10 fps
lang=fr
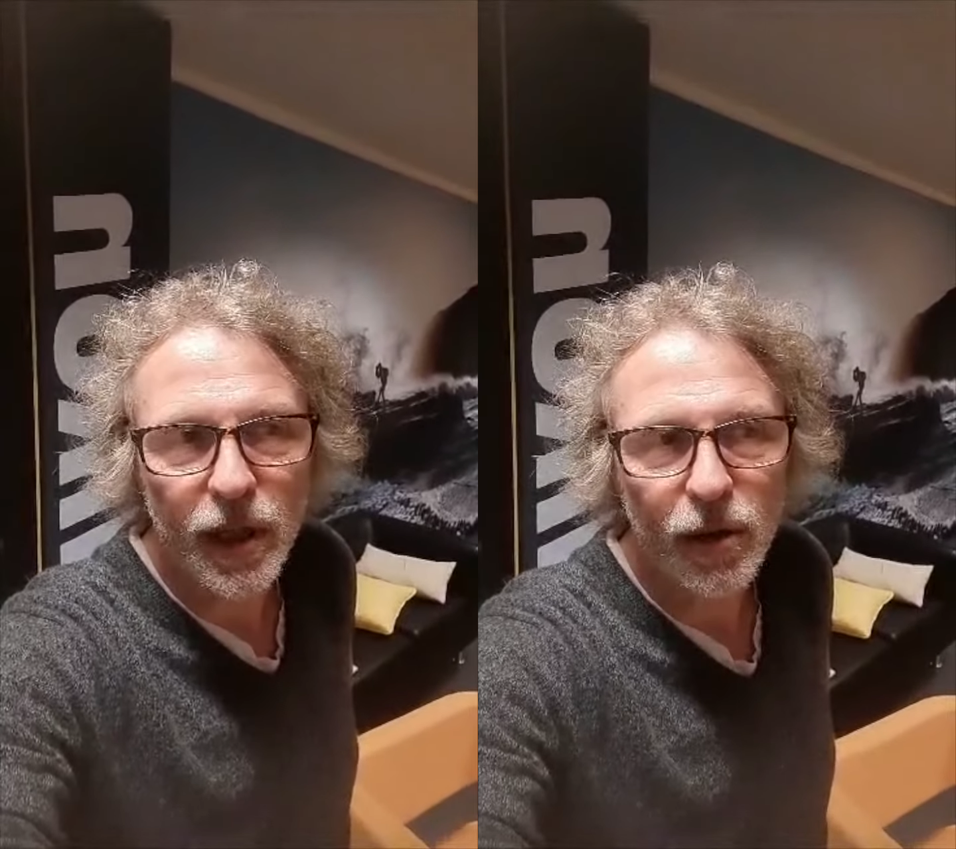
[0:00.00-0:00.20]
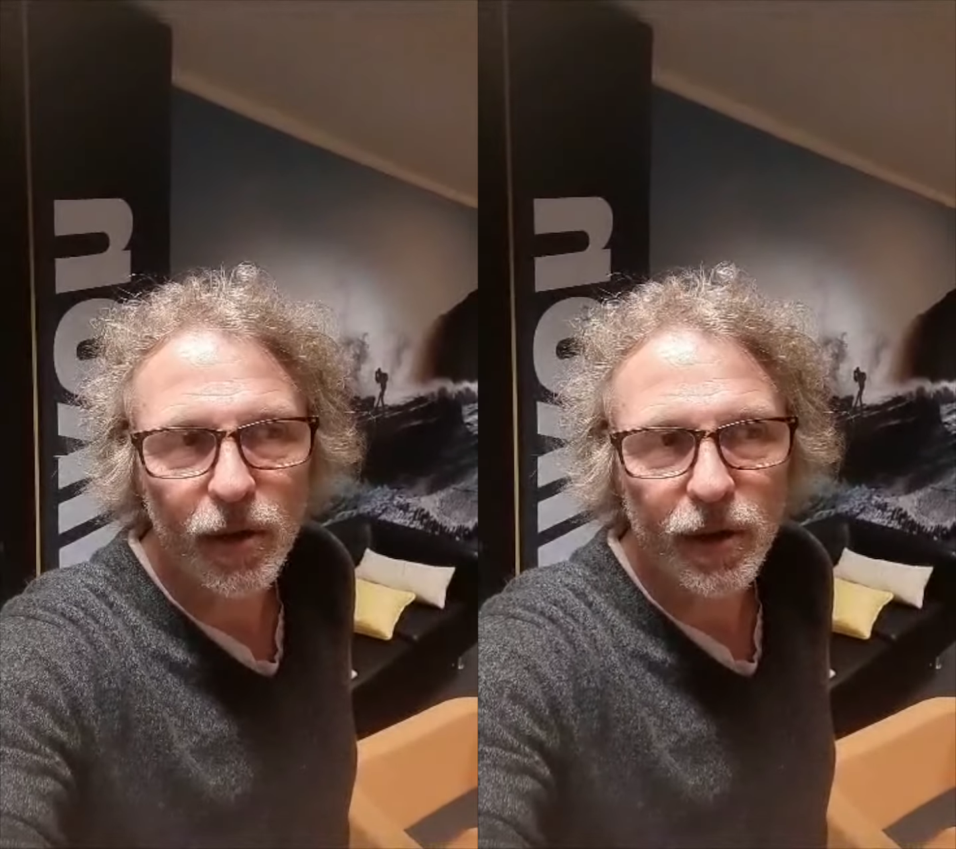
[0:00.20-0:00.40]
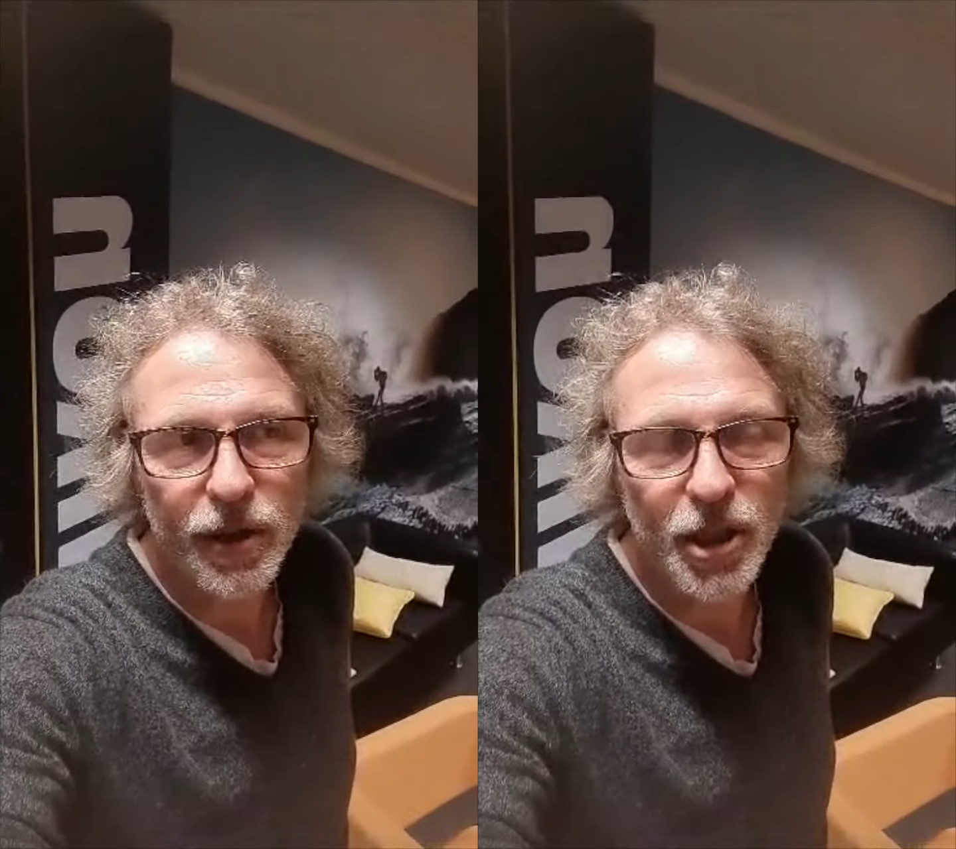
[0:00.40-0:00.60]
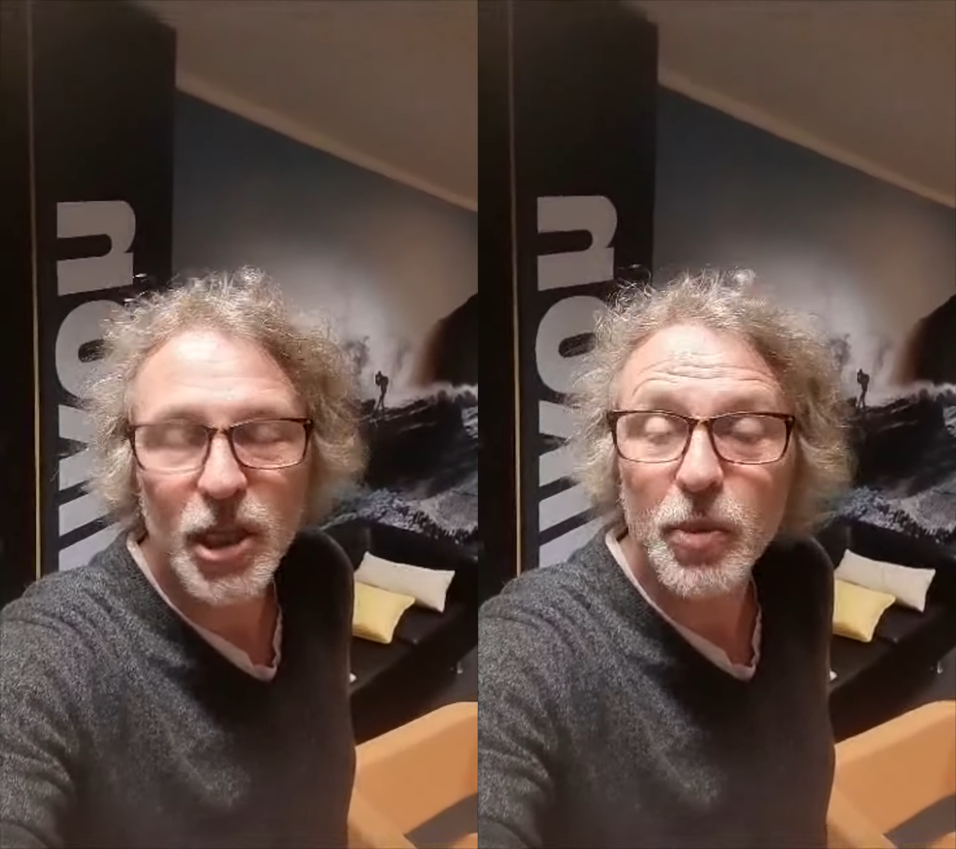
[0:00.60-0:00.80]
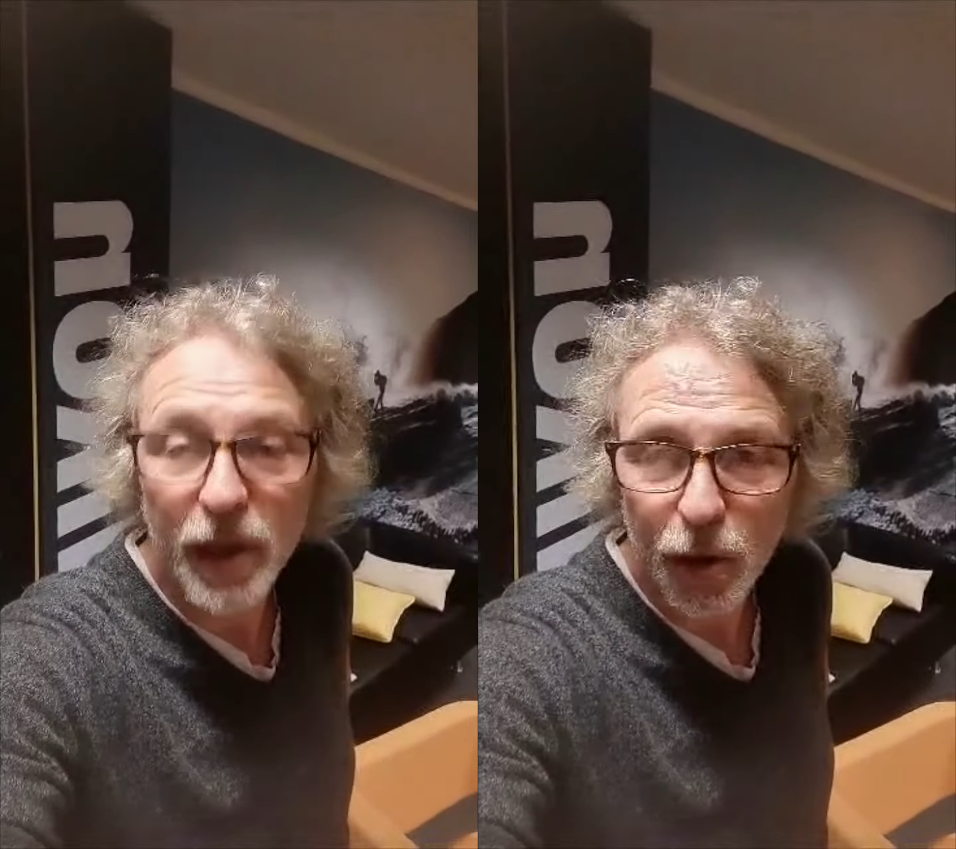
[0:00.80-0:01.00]
Alors,
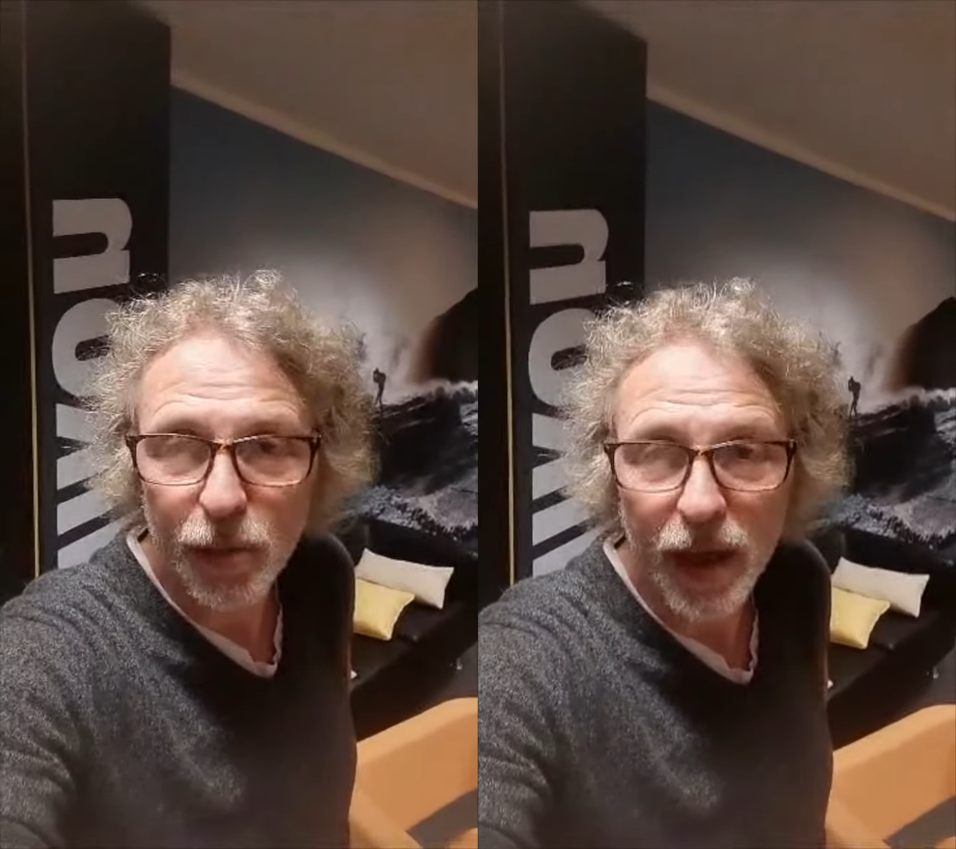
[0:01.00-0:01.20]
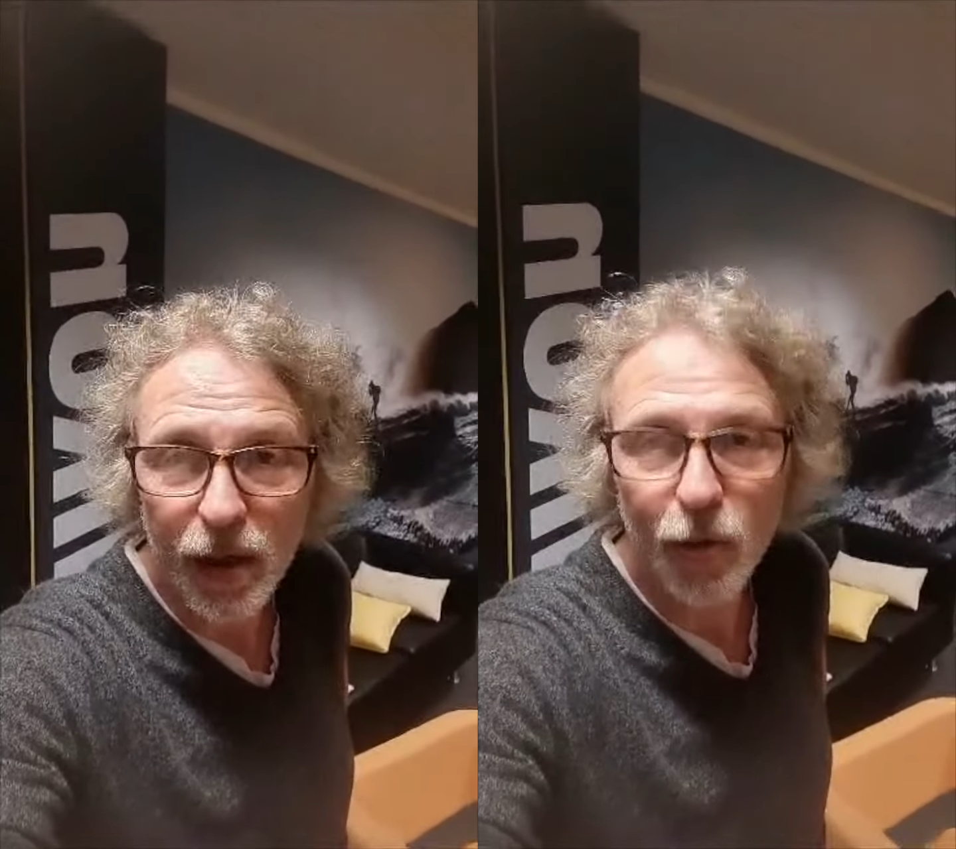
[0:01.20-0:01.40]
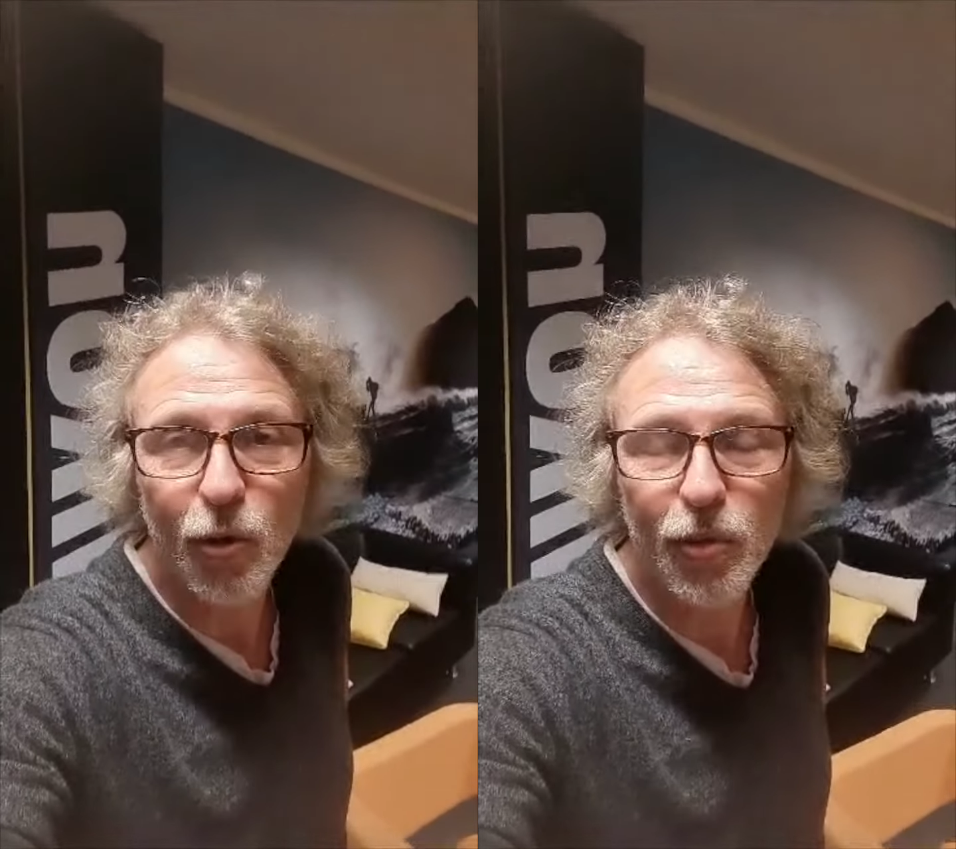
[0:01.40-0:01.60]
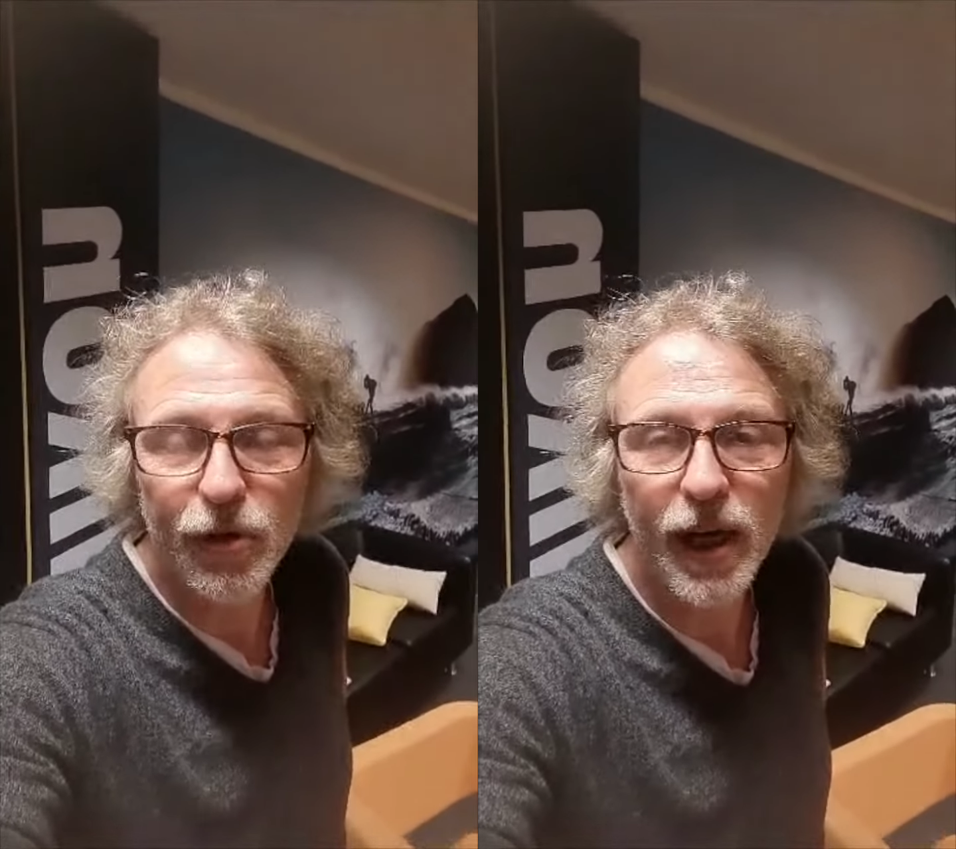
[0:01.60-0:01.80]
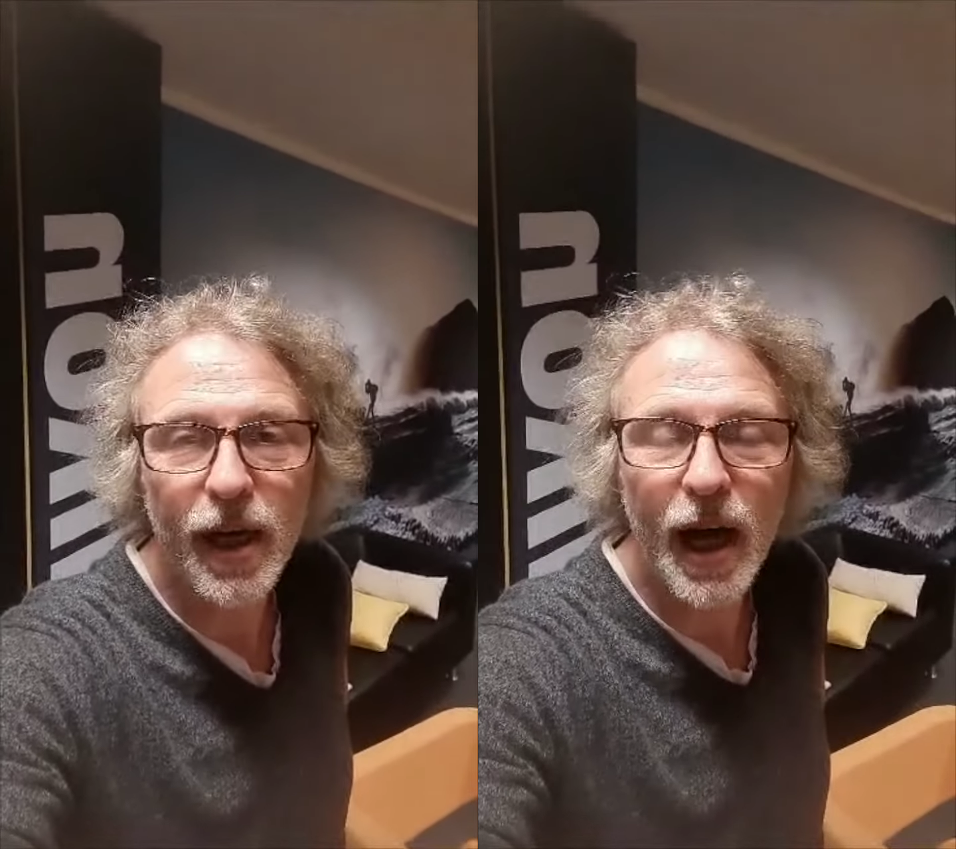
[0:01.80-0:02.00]
j'espère demain ou plus
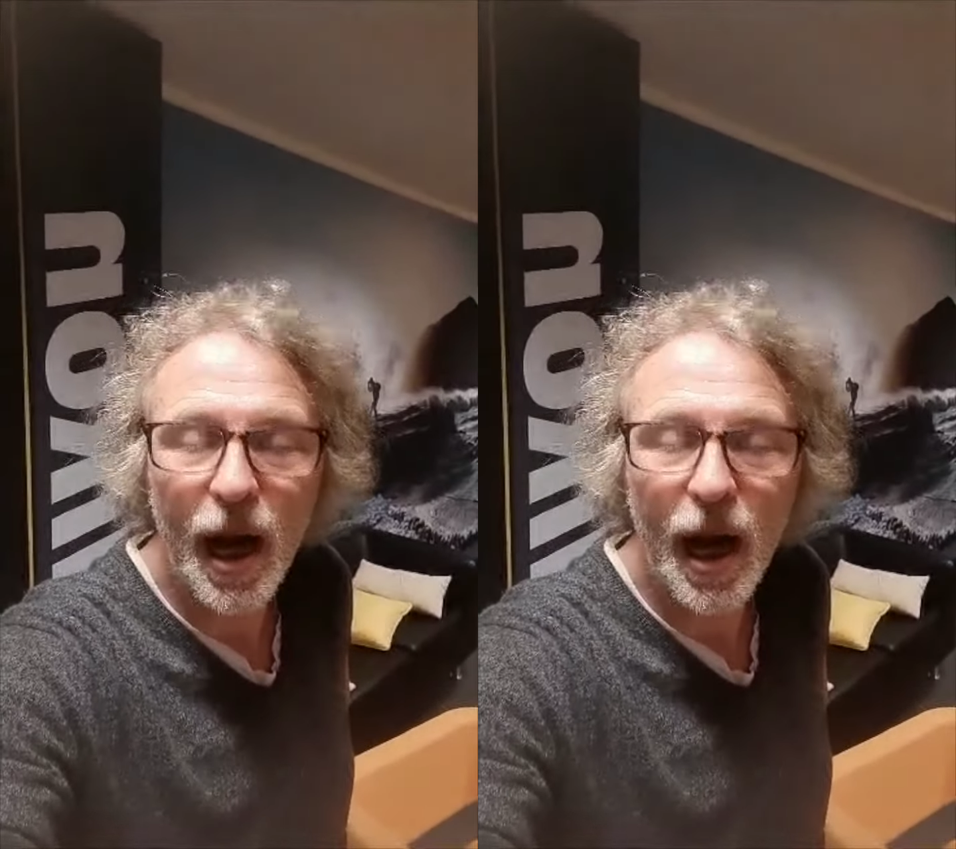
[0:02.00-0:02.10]
tard